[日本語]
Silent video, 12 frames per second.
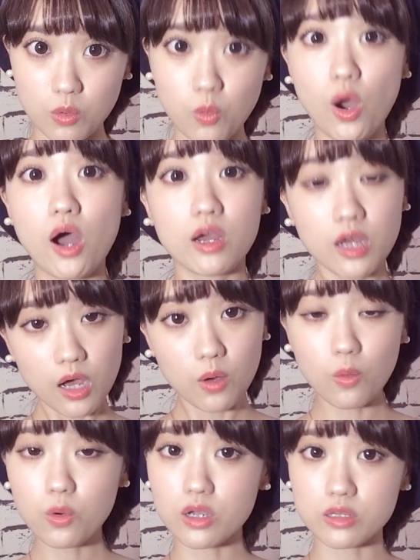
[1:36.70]
ご飯
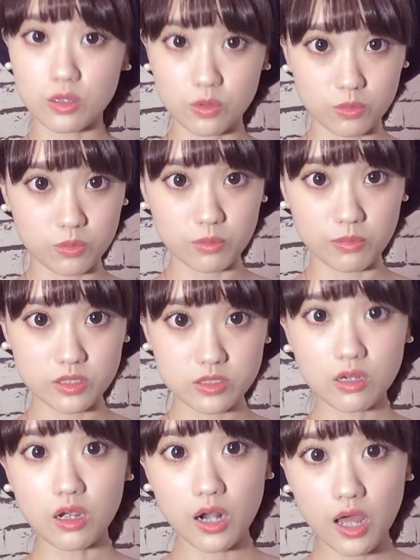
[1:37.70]
が多かったと思います
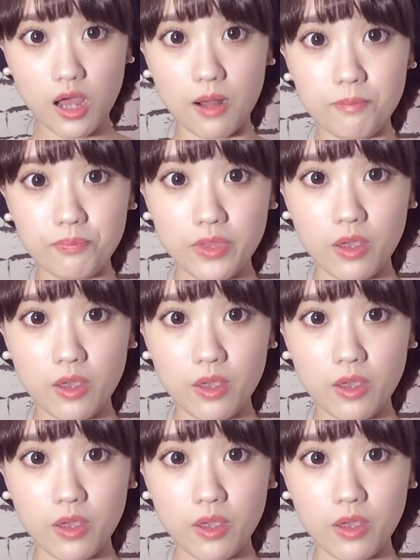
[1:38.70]
だから